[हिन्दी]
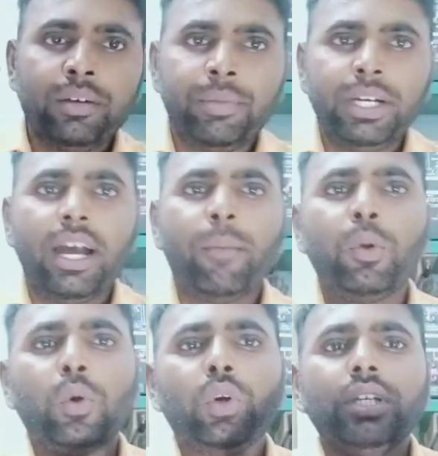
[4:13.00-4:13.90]
मैं
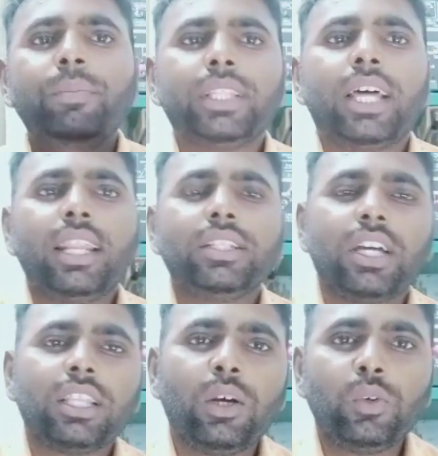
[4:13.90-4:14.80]
आप लोगों को ये बताना
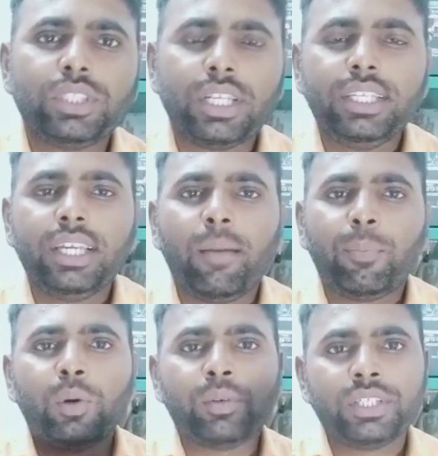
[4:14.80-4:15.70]
चाहता हूँ कि चलिए
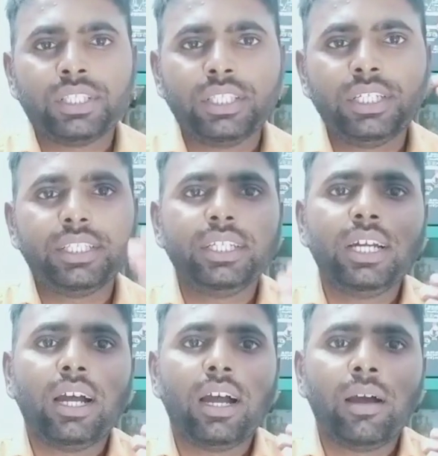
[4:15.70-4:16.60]
आपको जितने डे
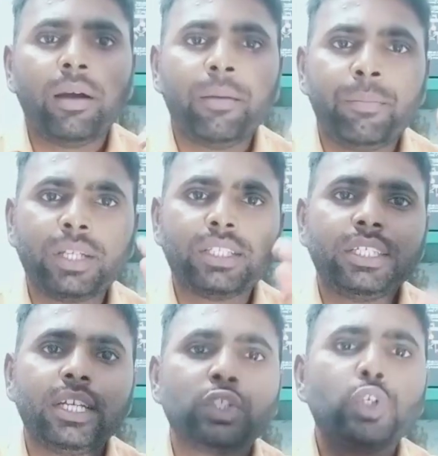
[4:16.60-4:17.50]
बच
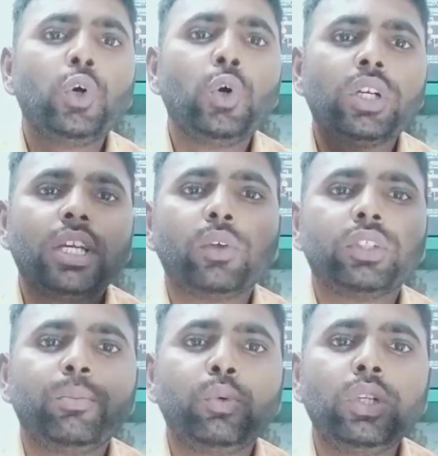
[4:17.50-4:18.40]
गया जो हो गया
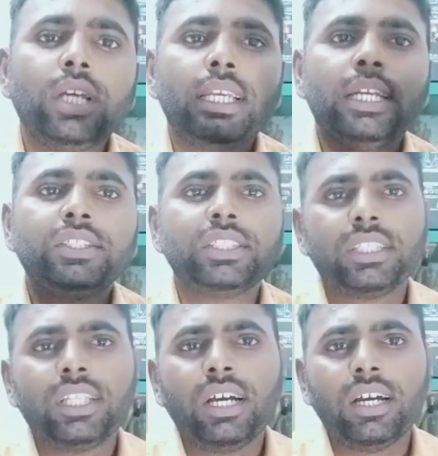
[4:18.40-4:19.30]
उसे भूल जाइए
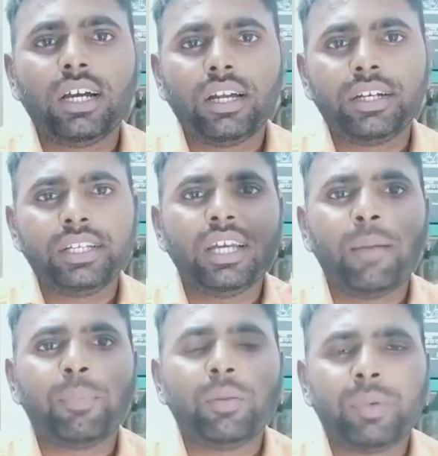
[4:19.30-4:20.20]
जितना डे
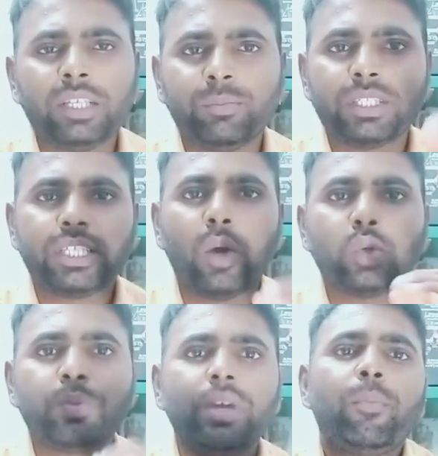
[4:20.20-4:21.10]
आपके पास बचा है
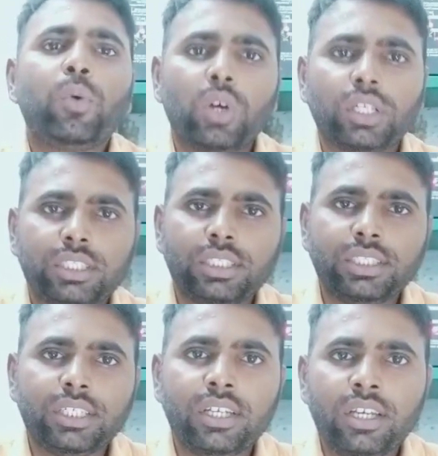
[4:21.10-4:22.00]
उस पर आप फोकस
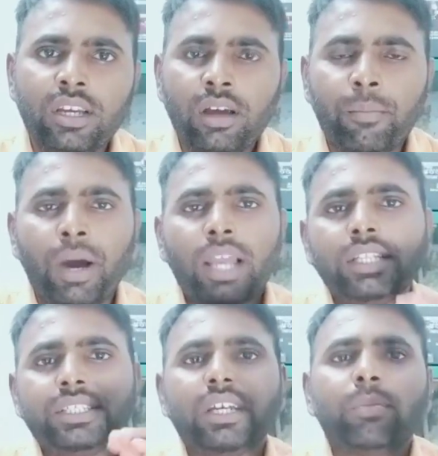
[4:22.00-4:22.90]
कीजिए मान
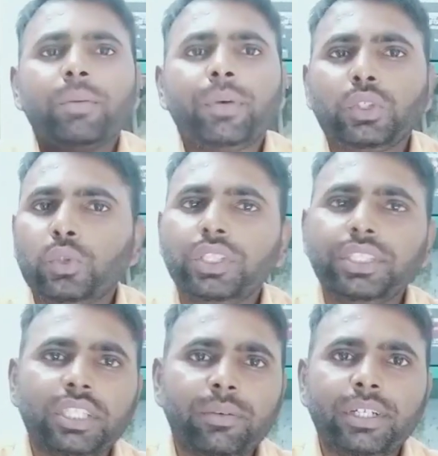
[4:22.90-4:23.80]
लीजिए आपके पास
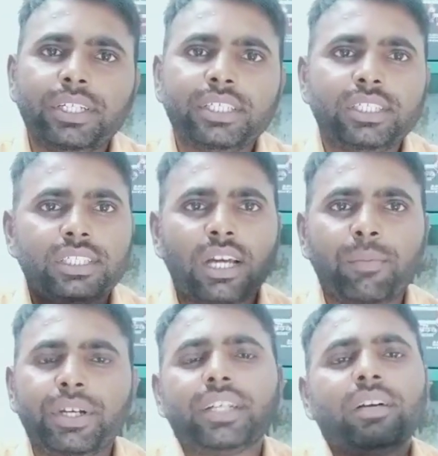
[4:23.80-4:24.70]
ट्वेंटी सेवन डेज
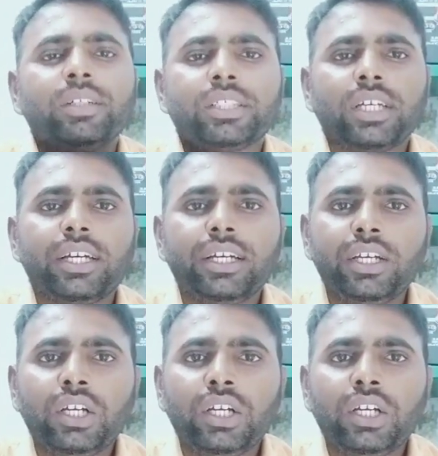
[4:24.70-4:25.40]
एग्ज़ाम डेट का बचा है